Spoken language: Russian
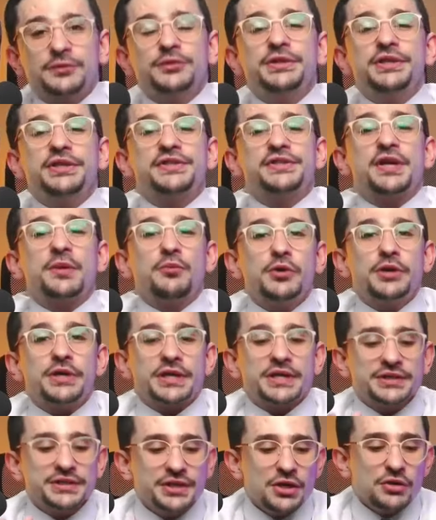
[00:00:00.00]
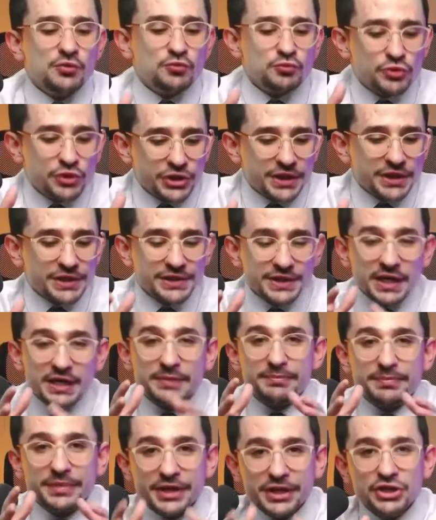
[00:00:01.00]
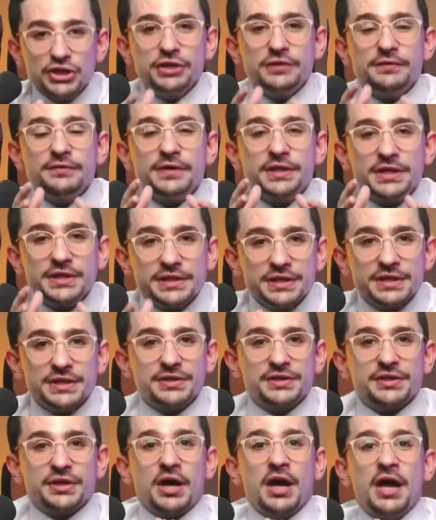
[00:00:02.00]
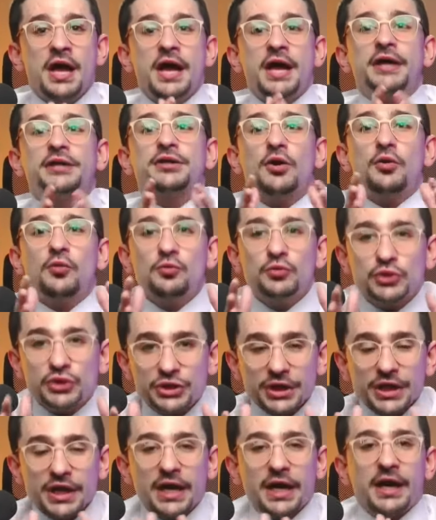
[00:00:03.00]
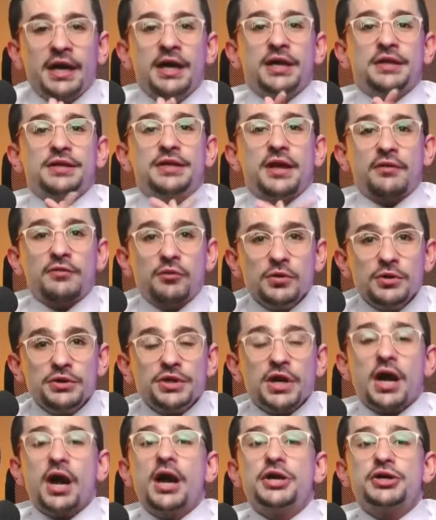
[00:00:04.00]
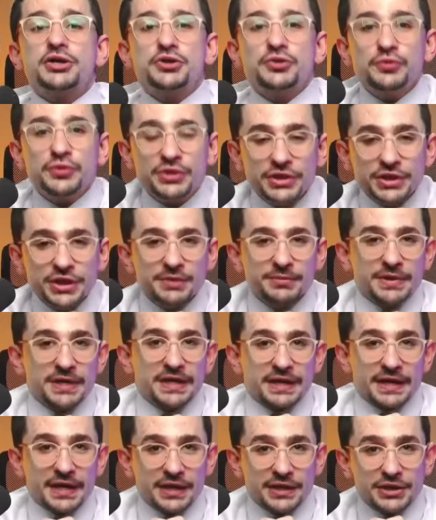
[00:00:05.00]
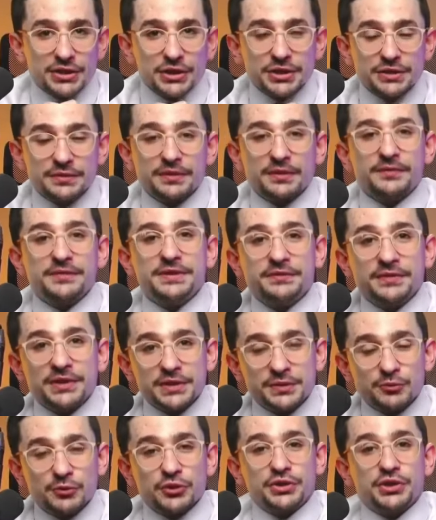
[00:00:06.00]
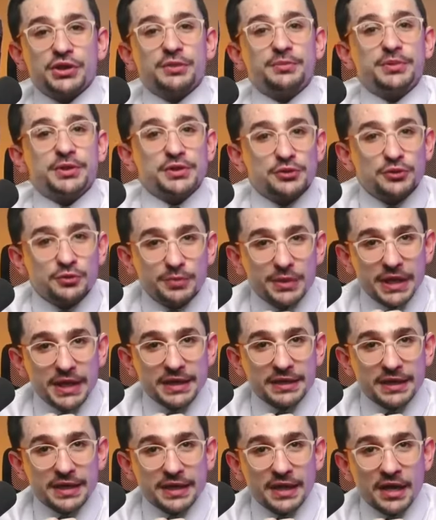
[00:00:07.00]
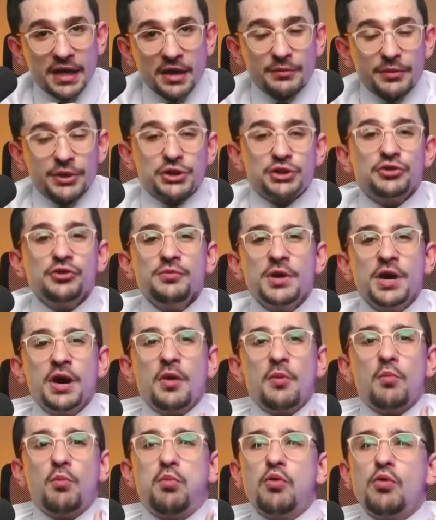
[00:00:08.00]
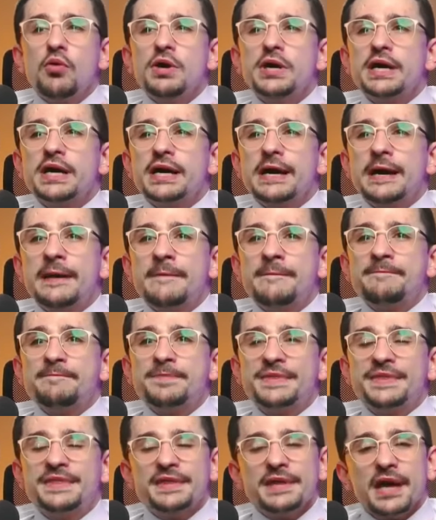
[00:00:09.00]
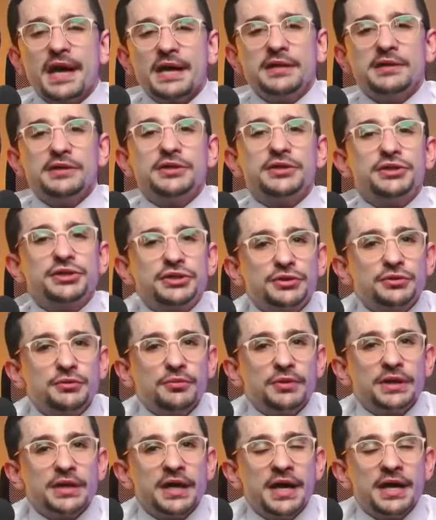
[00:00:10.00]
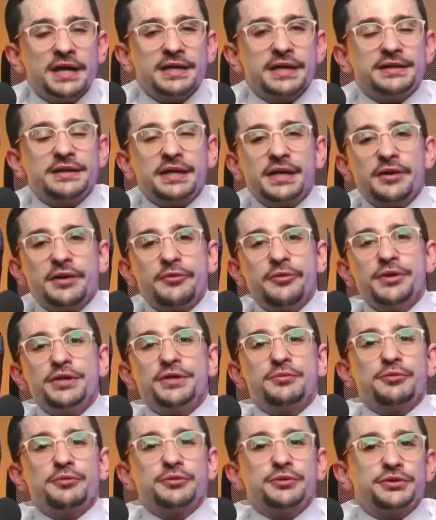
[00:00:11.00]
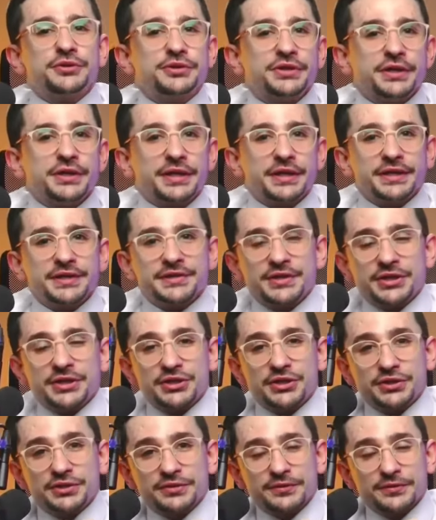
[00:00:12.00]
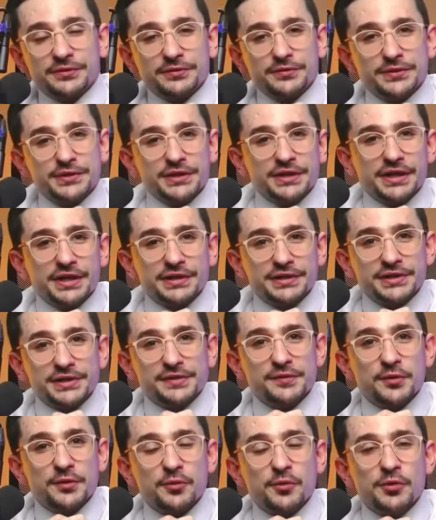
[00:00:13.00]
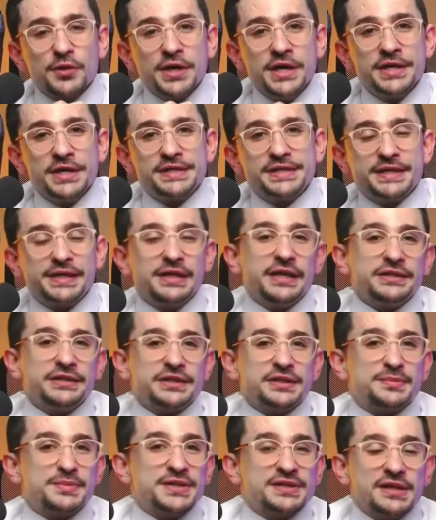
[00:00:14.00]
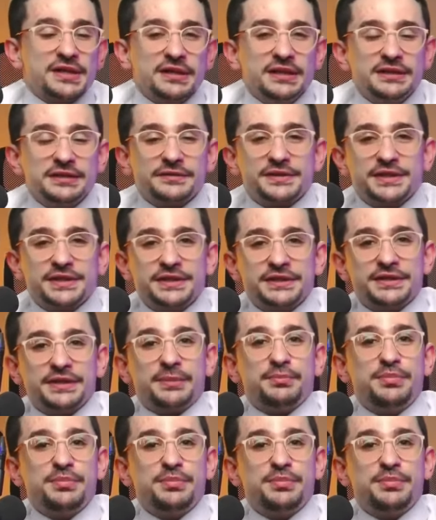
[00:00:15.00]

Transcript: внутри самой России уже стали притчей во языцах. Это уже довольно ощутимое количество всевозможных преступлений. Причем более наглых, что ли, когда какой-нибудь, э, значит, ветеран СВО стреляет из пистолета в центре